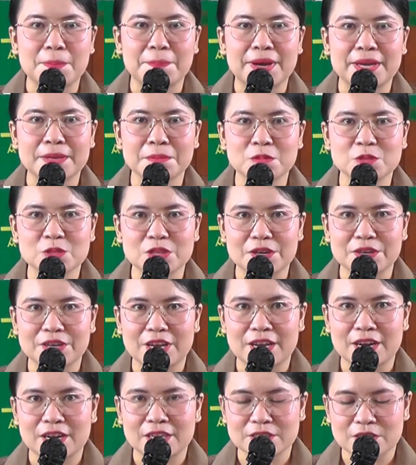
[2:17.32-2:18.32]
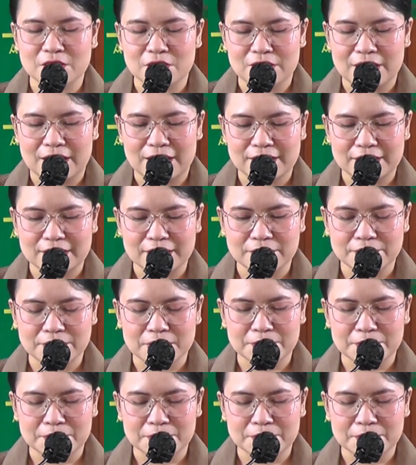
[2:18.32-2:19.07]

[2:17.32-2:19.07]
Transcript: Bapak, Ibu, Saudara-saudari,